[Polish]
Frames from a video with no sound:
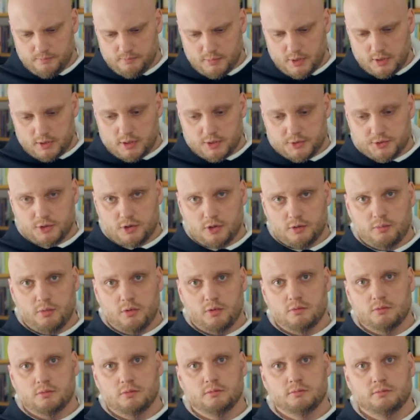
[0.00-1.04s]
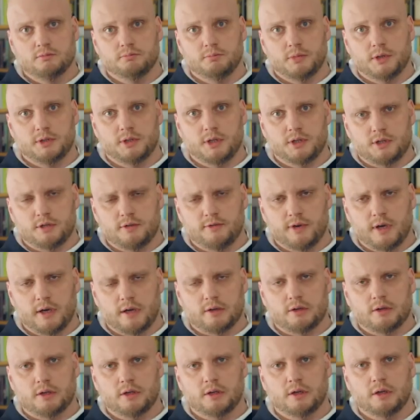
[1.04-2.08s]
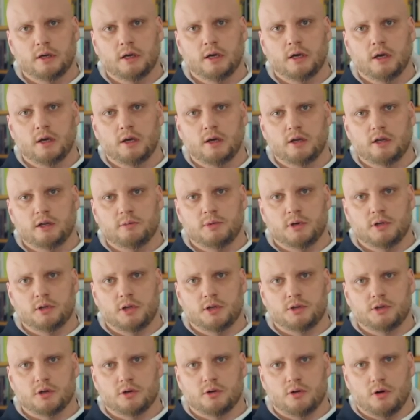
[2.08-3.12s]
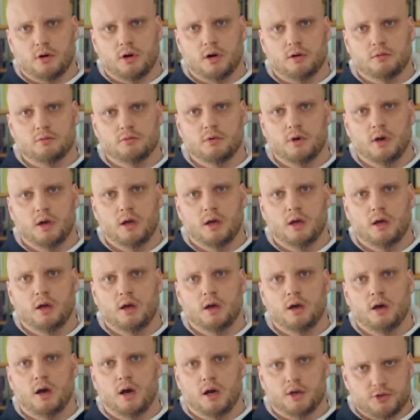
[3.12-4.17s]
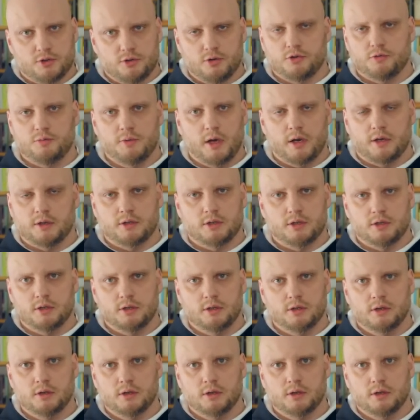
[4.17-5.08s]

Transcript: Będę z Tobą, będę Ci wierny i będę Cię kochał aż do śmierci.